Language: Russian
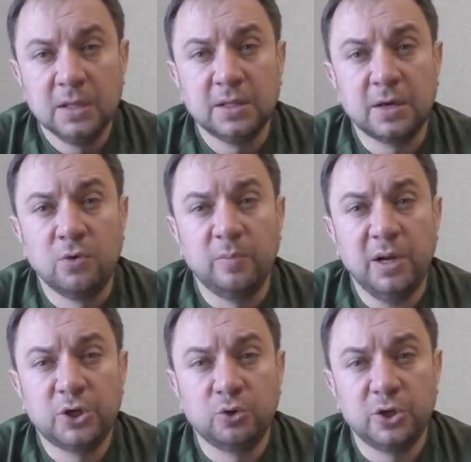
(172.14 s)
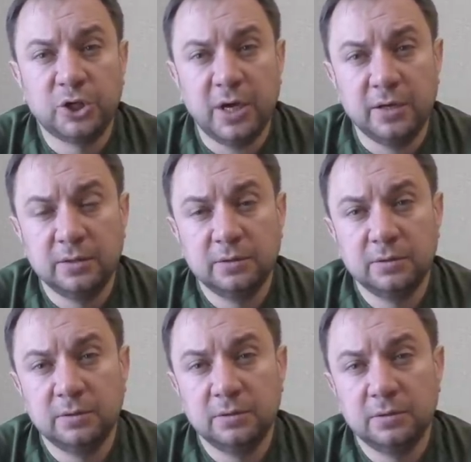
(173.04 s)
Так вот, большой шар –
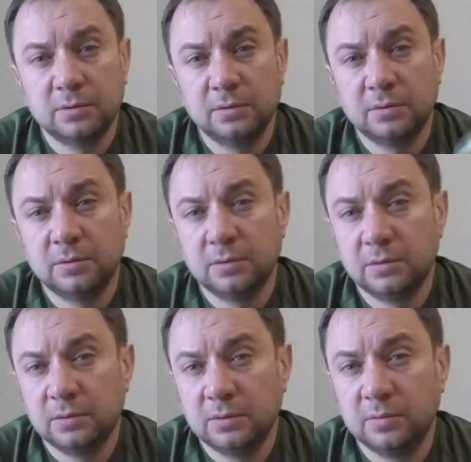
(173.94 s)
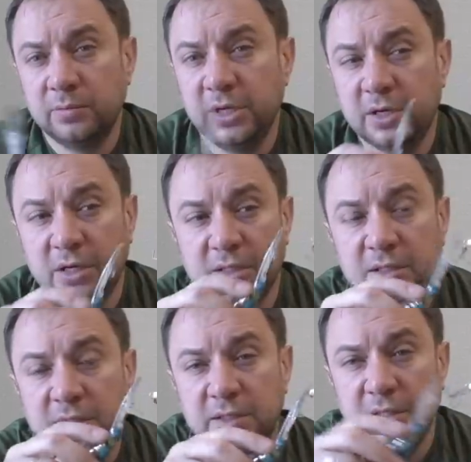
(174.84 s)
мне
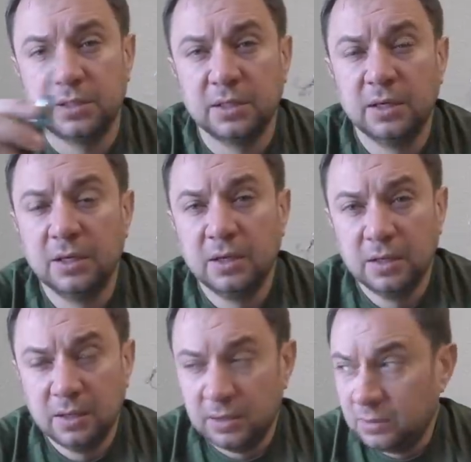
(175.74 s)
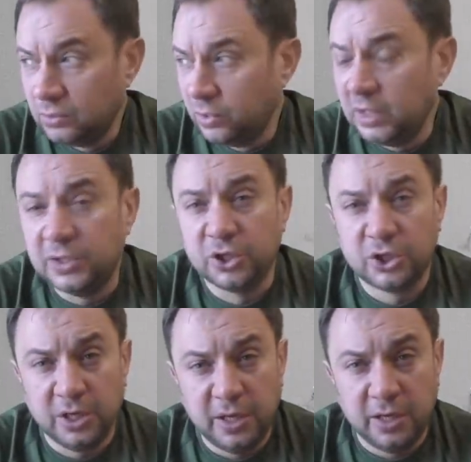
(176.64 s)
кажется, здесь ну или
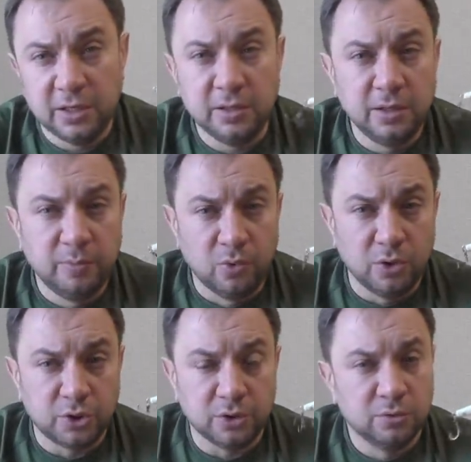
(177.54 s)
тяжелее, или больше.